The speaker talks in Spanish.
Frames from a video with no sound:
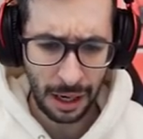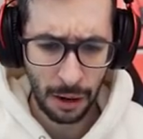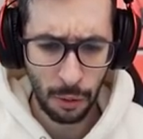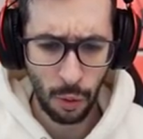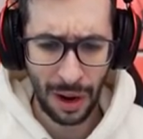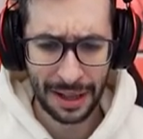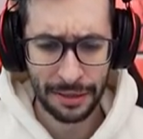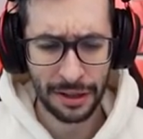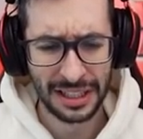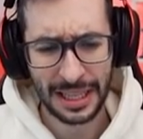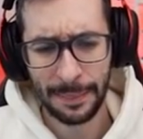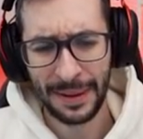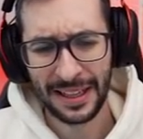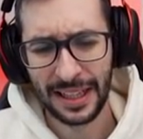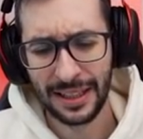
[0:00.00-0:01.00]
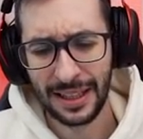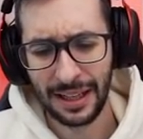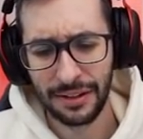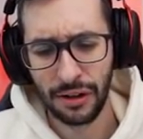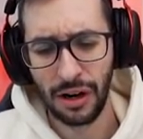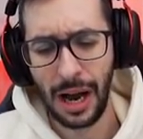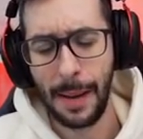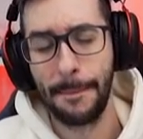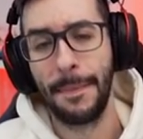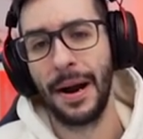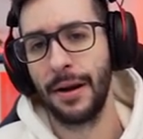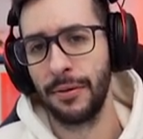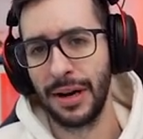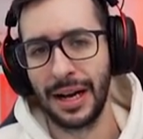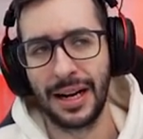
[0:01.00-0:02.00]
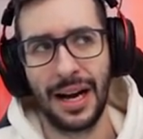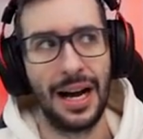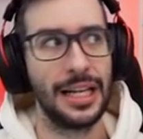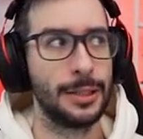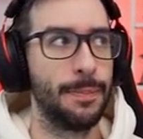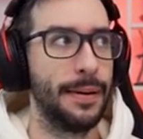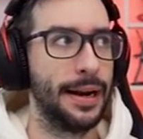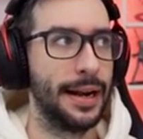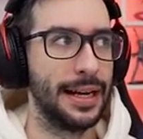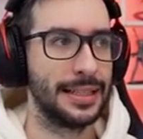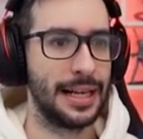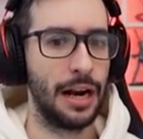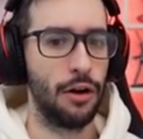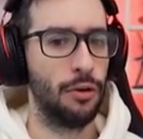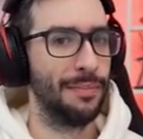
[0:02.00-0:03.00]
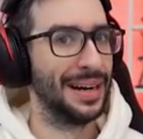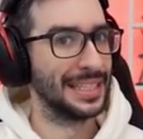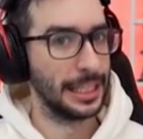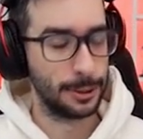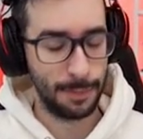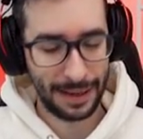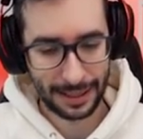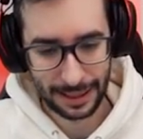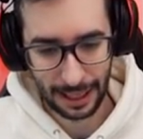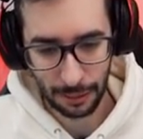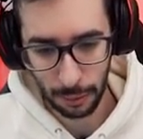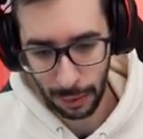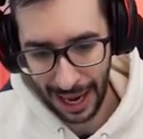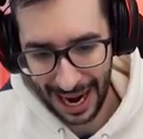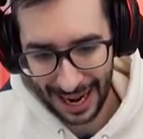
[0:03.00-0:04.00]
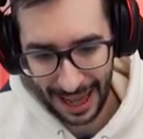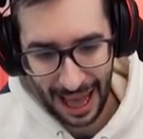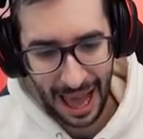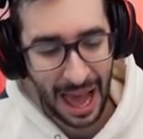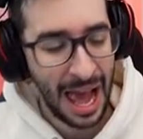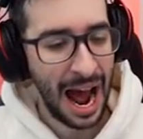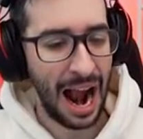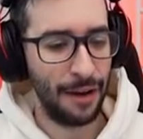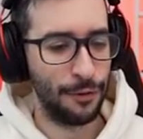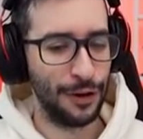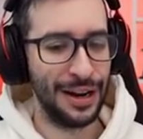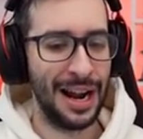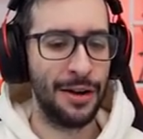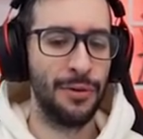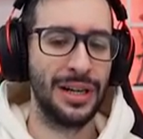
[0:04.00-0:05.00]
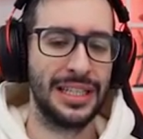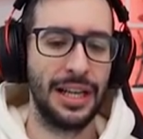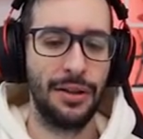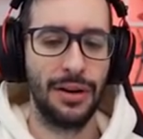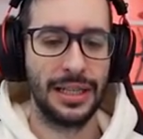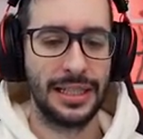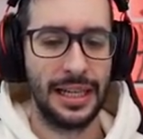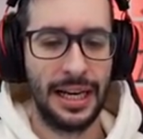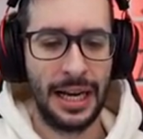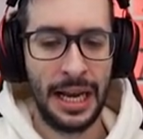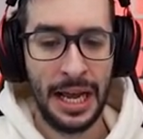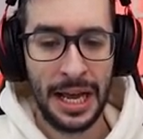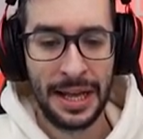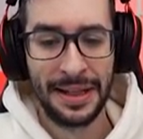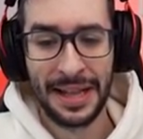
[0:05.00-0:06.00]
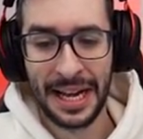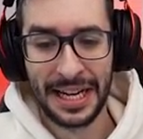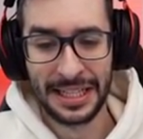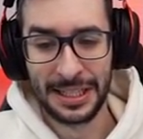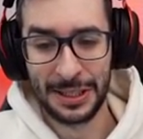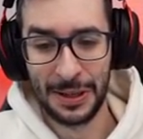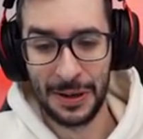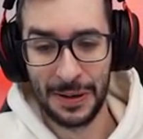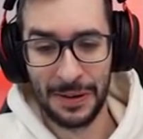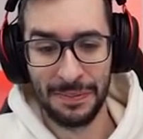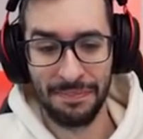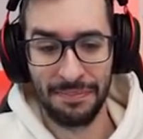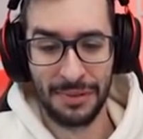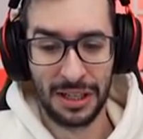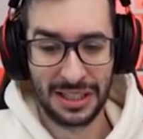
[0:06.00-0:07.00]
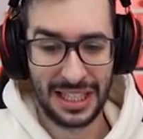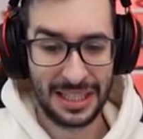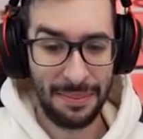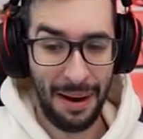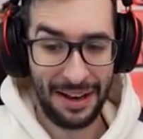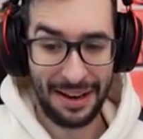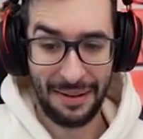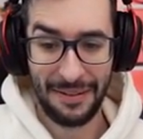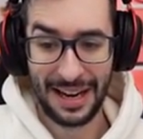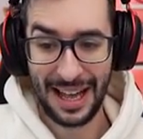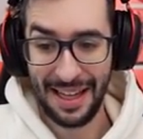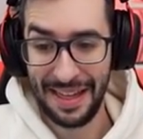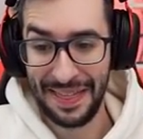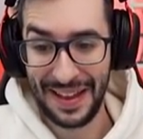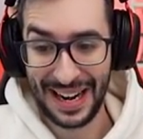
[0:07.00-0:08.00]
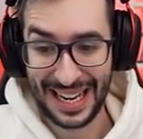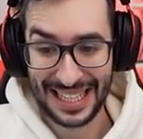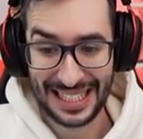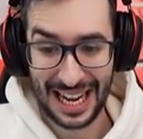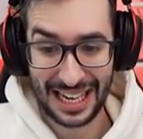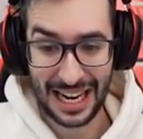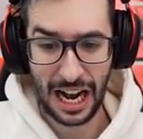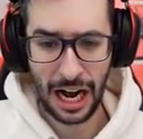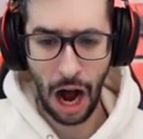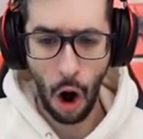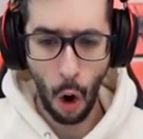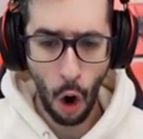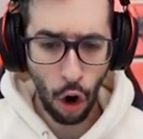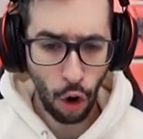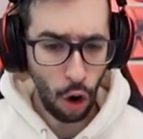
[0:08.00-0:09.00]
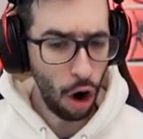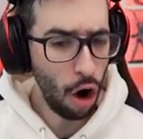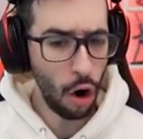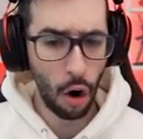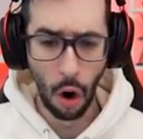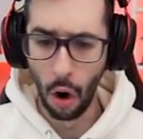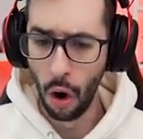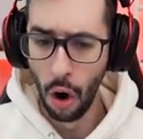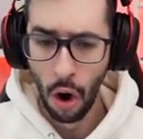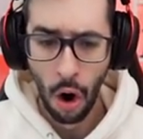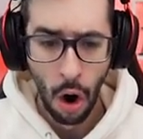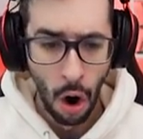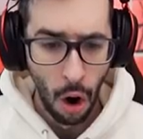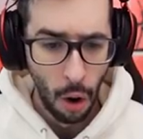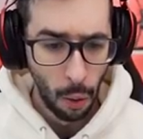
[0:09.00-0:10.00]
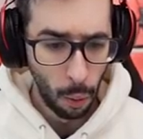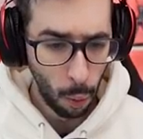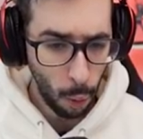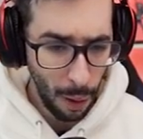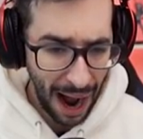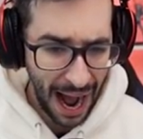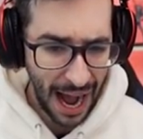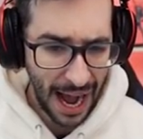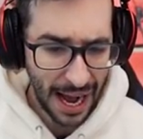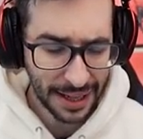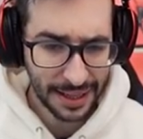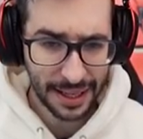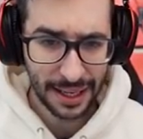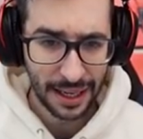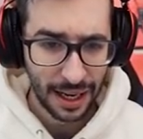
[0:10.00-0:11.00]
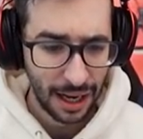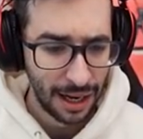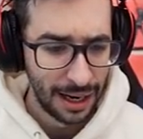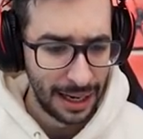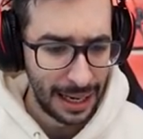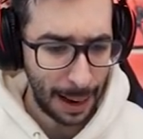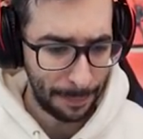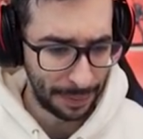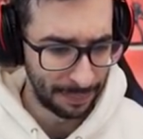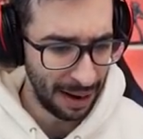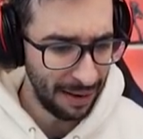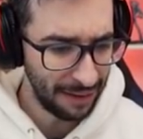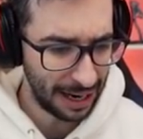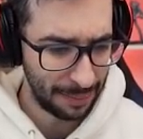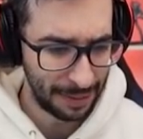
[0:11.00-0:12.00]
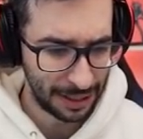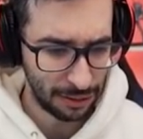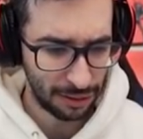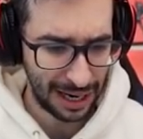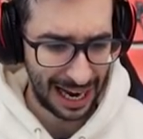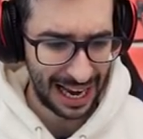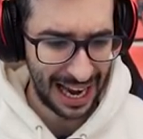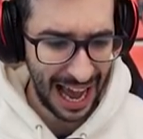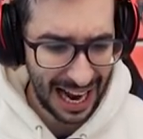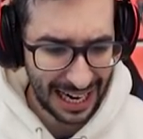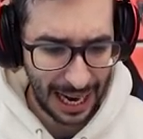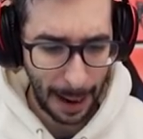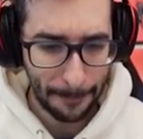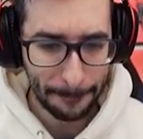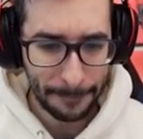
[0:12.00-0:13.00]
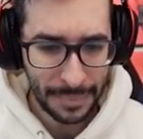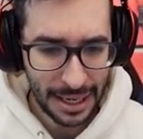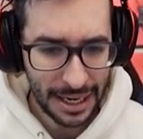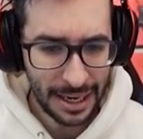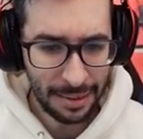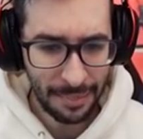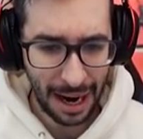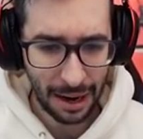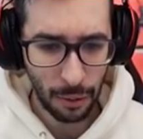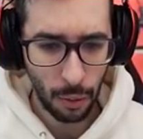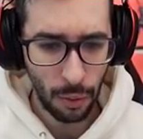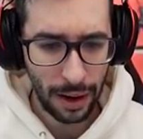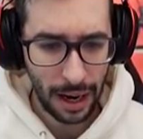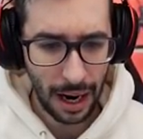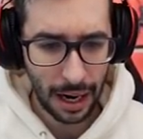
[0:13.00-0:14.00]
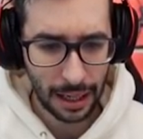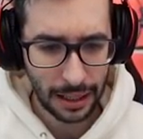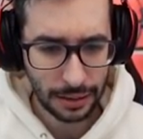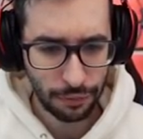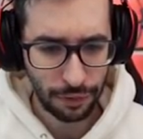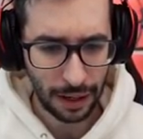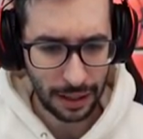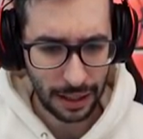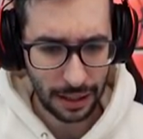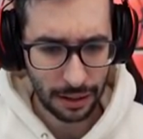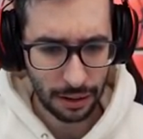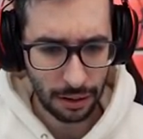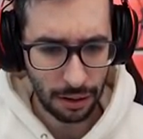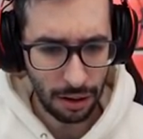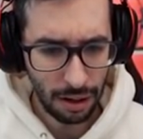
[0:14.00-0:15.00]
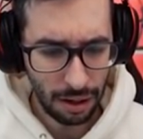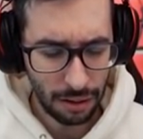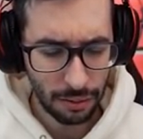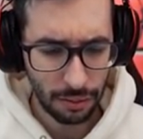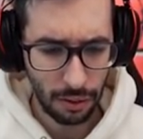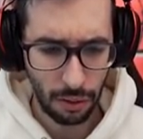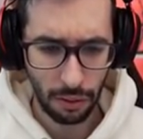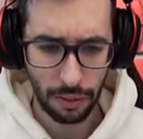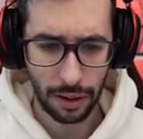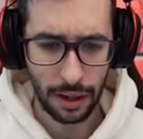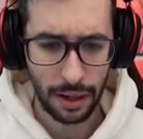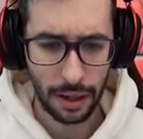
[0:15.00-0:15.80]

cuando te meten tanto hype para una caja esperas algo más espectacular. Al final no ha sido así. De hecho, no sé si me atrevería a decir que esta caja... ¡Ojo! ¿What? La primera vez que me toca el laca, minimal wear, let's fucking go, joder,